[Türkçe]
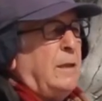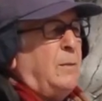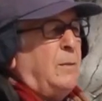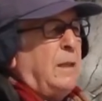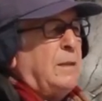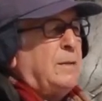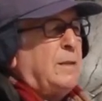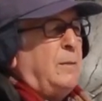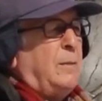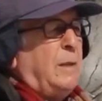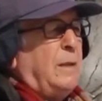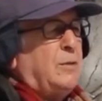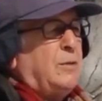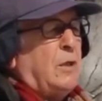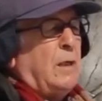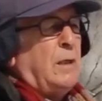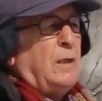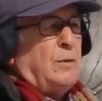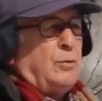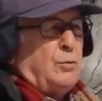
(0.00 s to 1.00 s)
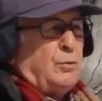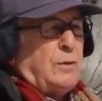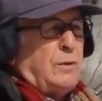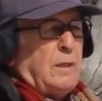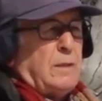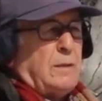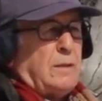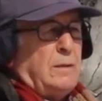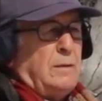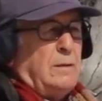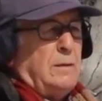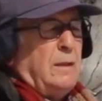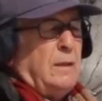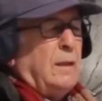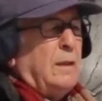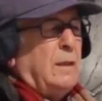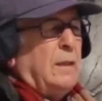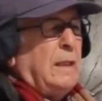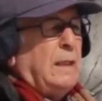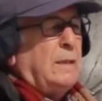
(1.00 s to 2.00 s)
zaman zaman Çarlık Rusyası'nın
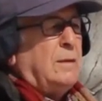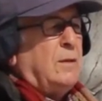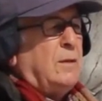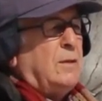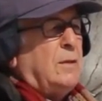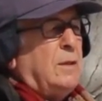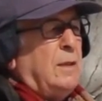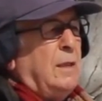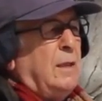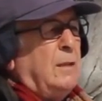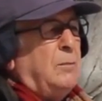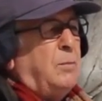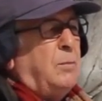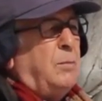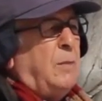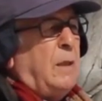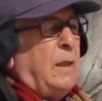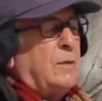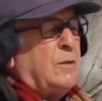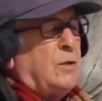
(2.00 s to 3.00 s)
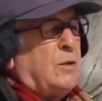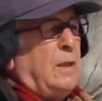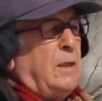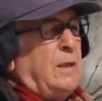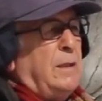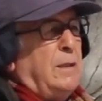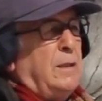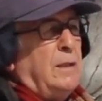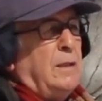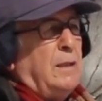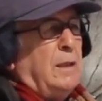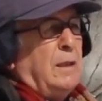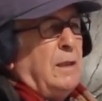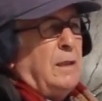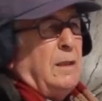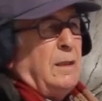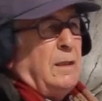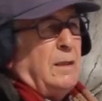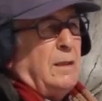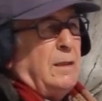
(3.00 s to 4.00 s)
etkisiyle bazı şeyleri
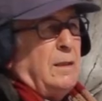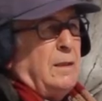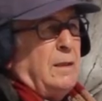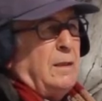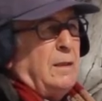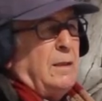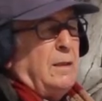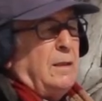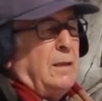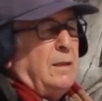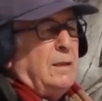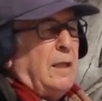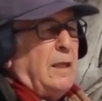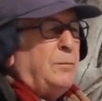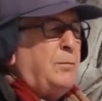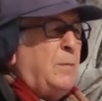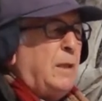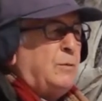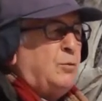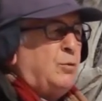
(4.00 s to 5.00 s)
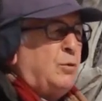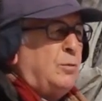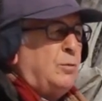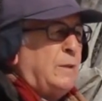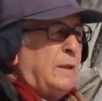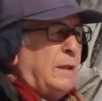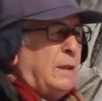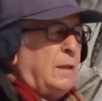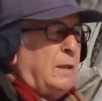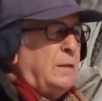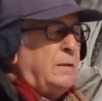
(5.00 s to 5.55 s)
yapmak durumunda